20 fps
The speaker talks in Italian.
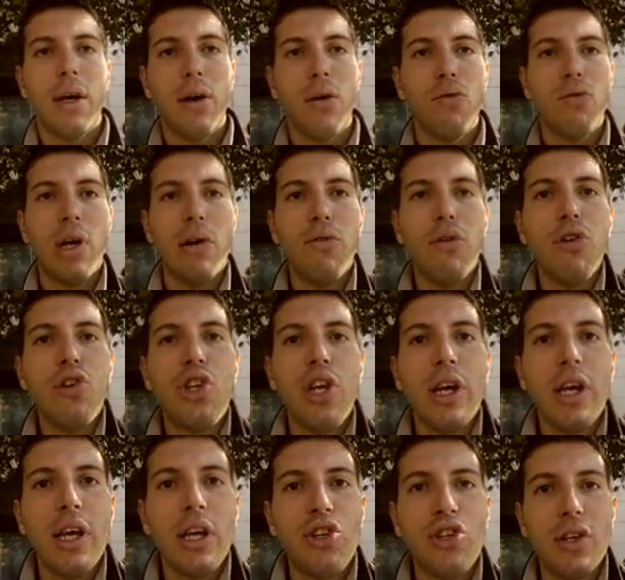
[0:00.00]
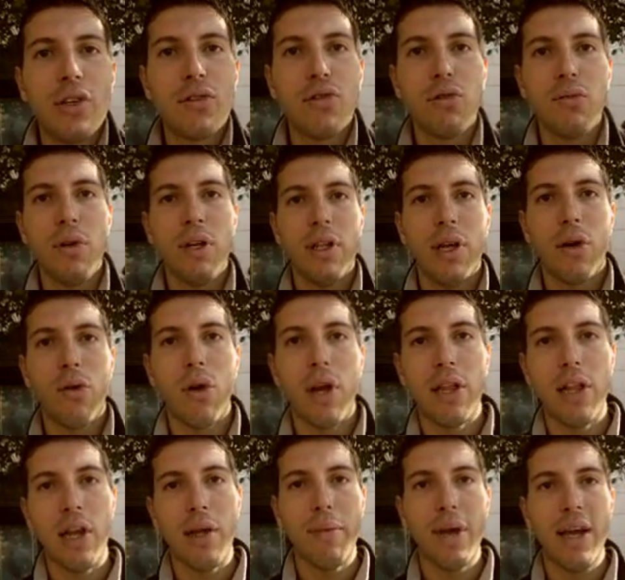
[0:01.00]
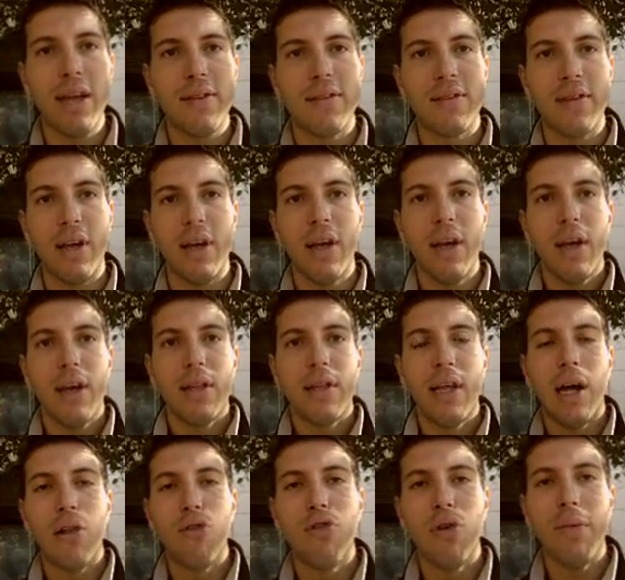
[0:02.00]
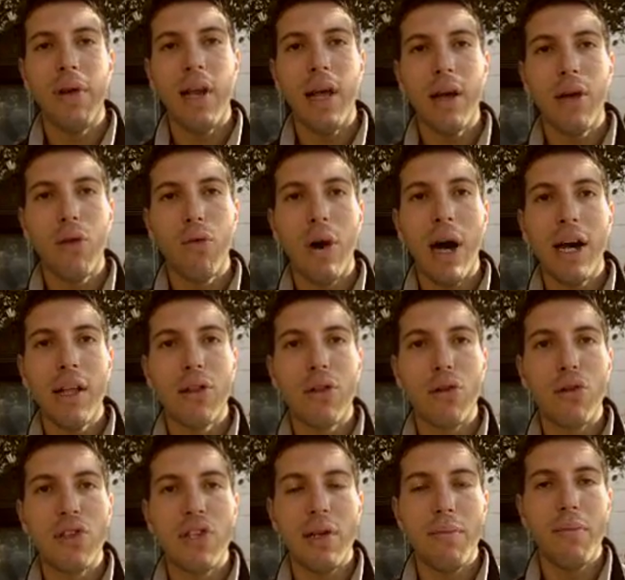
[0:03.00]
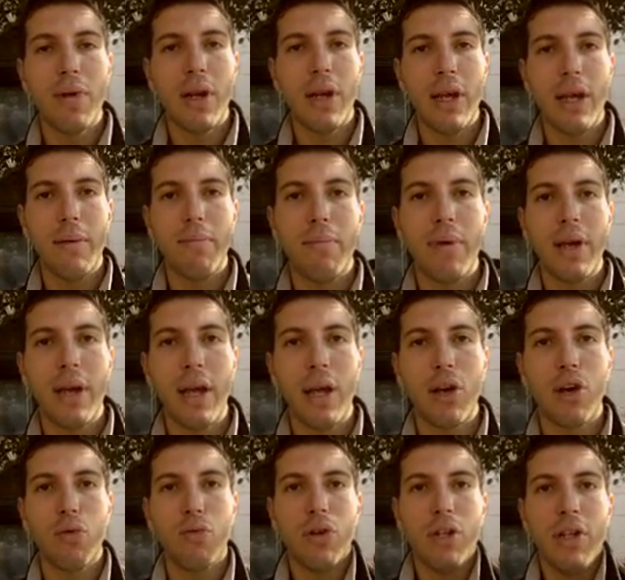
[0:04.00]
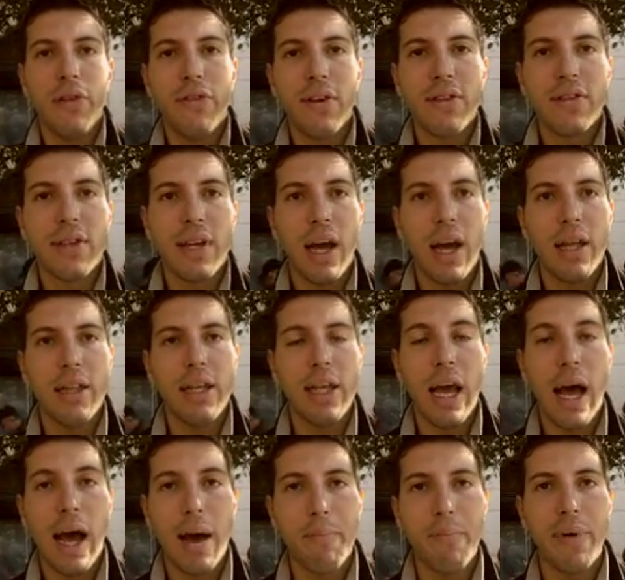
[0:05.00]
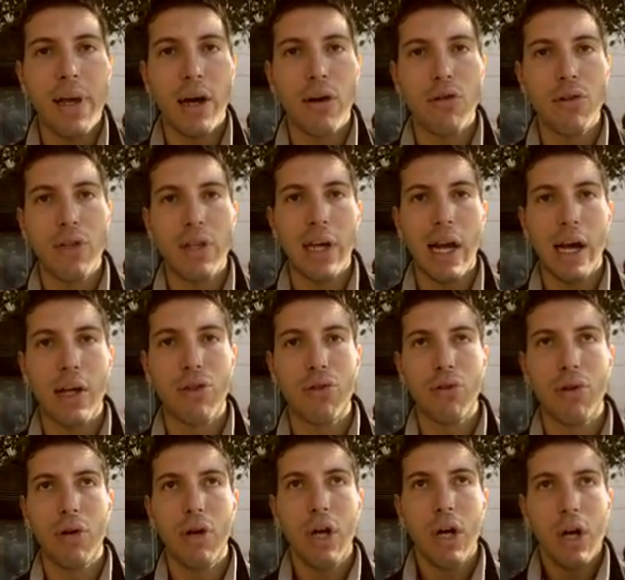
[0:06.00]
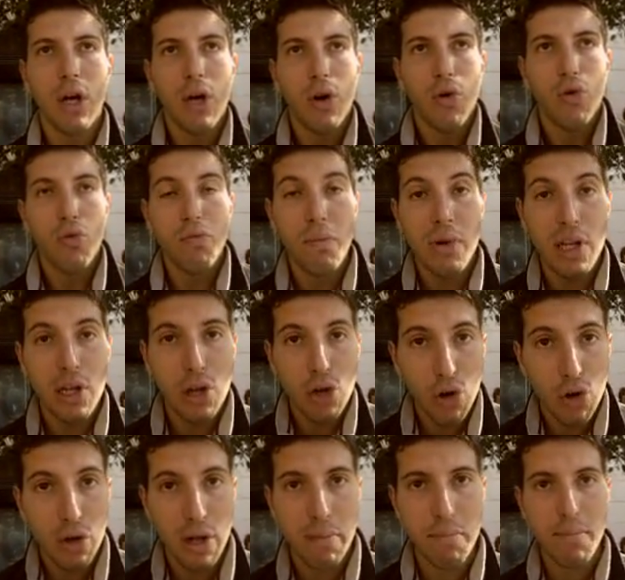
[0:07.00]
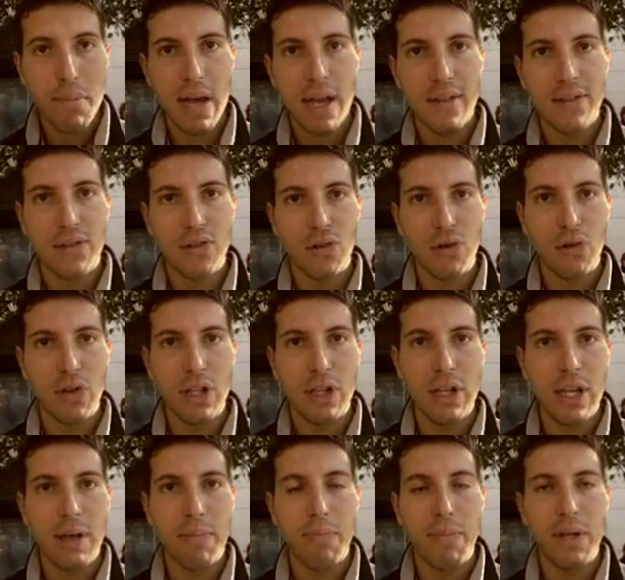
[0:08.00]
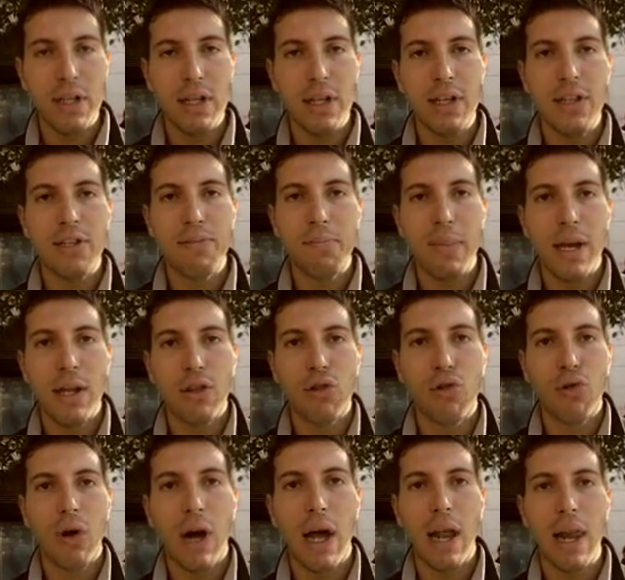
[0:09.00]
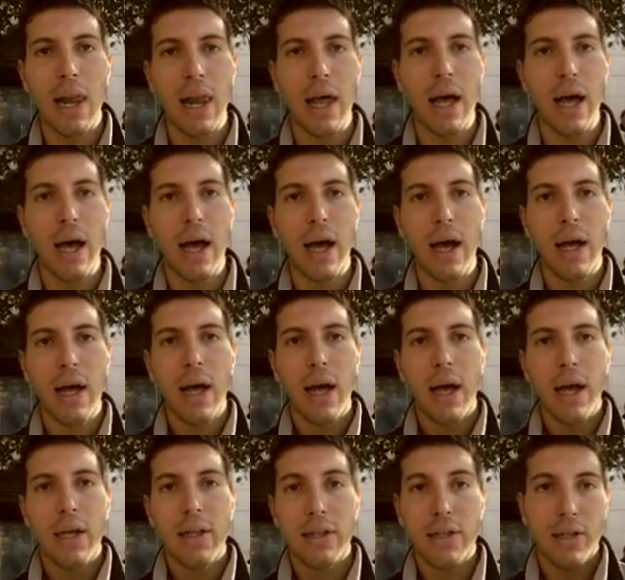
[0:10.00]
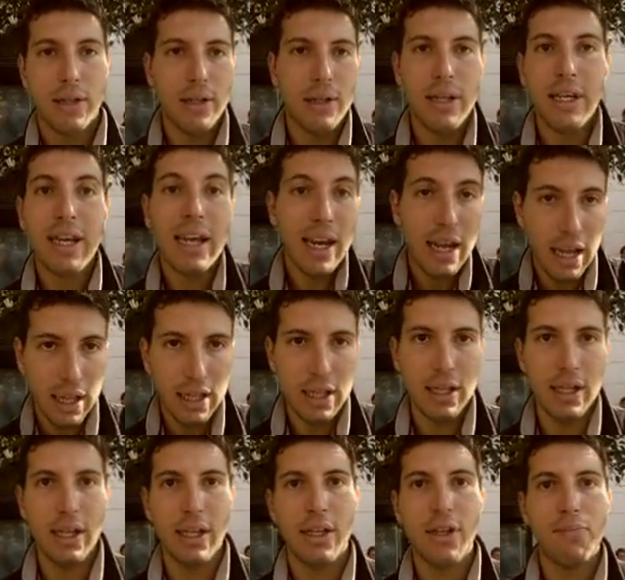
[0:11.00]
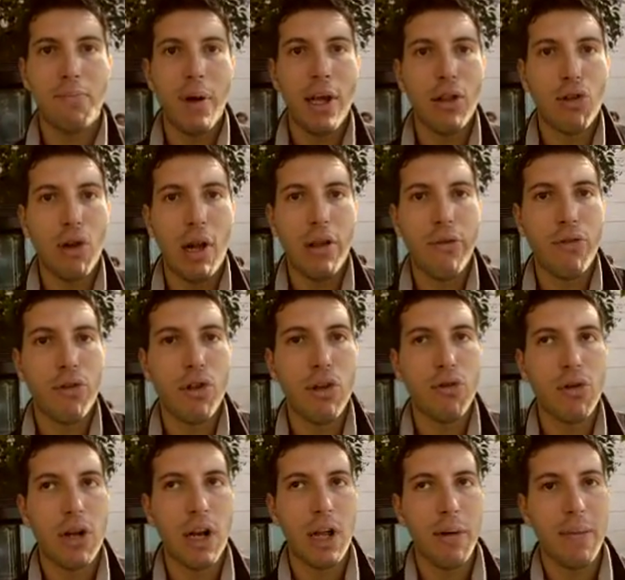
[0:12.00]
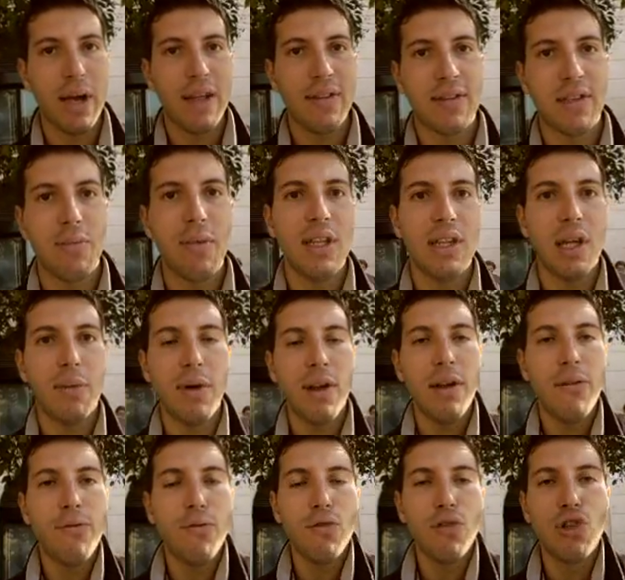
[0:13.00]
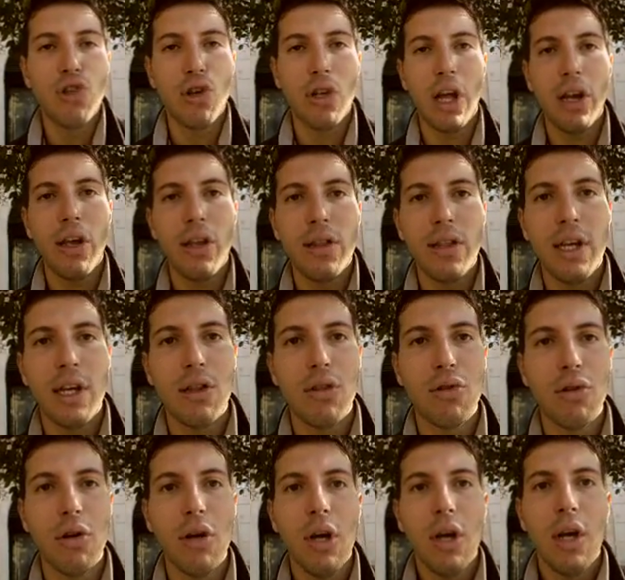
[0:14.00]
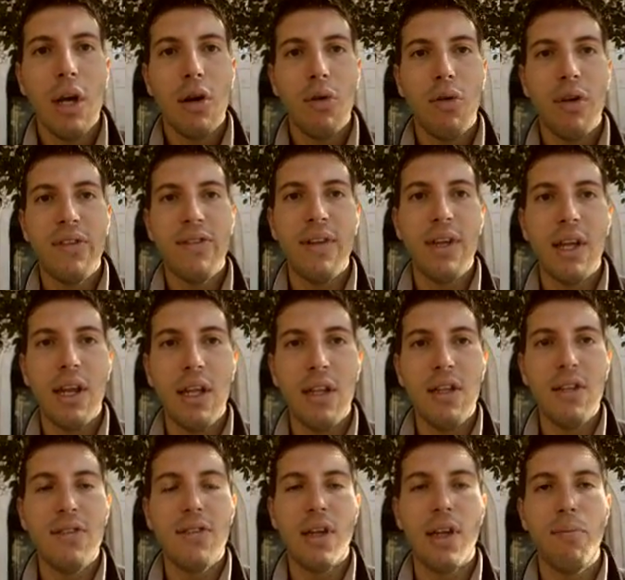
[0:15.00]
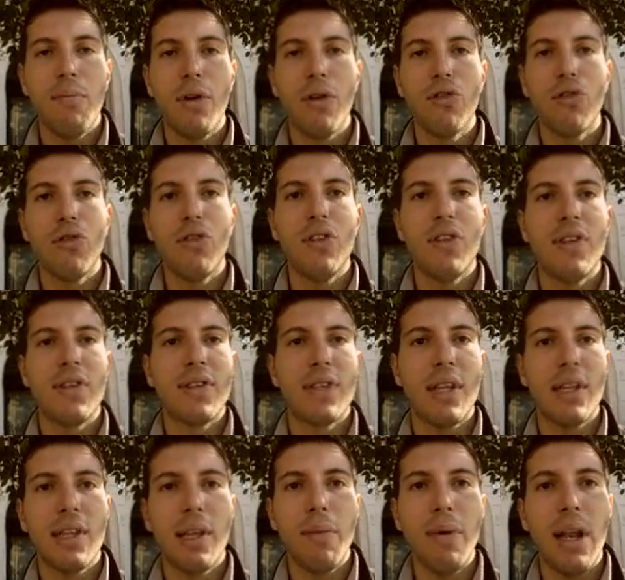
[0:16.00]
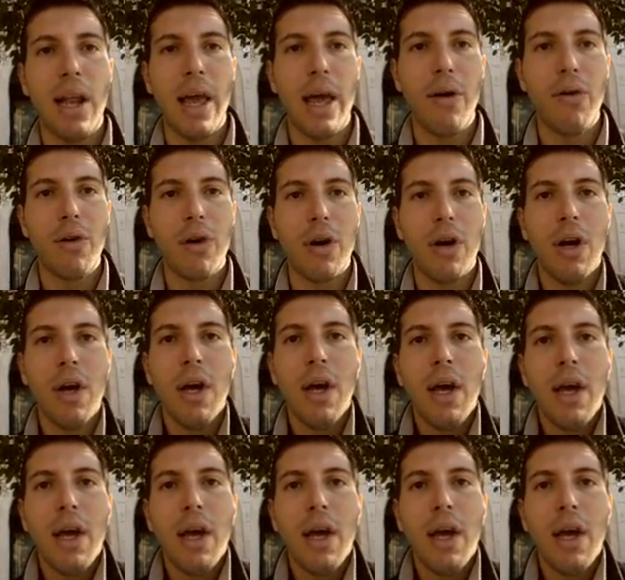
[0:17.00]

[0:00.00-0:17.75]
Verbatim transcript: Una voce che ci ha stupito è quella delle mense. Dal 2004 sembrerebbe che il comune di Frascati abbia contratto un milione e mezzo di debiti rispetto alla di crediti rispetto alle forniture alle mense, mentre per il funzionario addetto questi crediti sarebbero solo di 60.000 euro.